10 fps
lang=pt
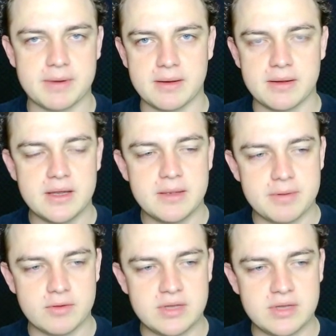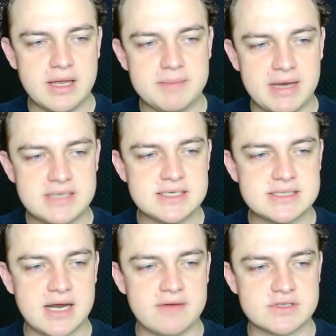Para para eu ter mais
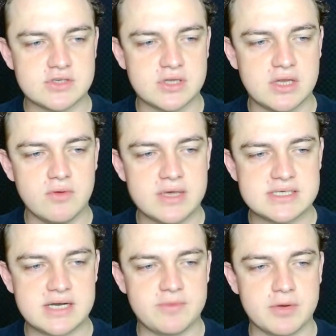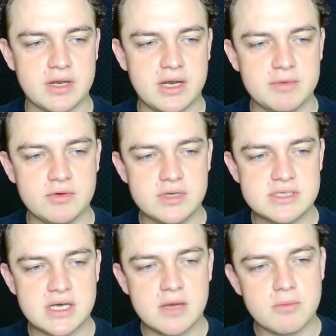reservas. Eu só tenho um reserva para Guilherme
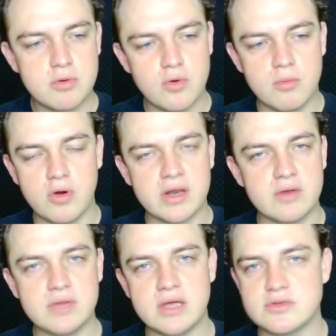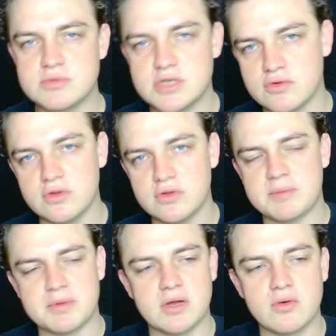Nunes, Pro Hugo Moura não tenho substituto,
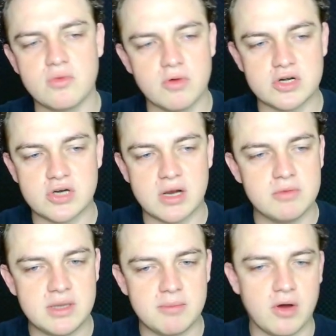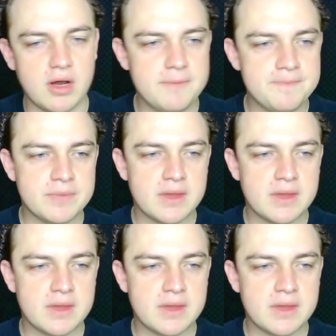até porque o Hugo Moura joga muita bola.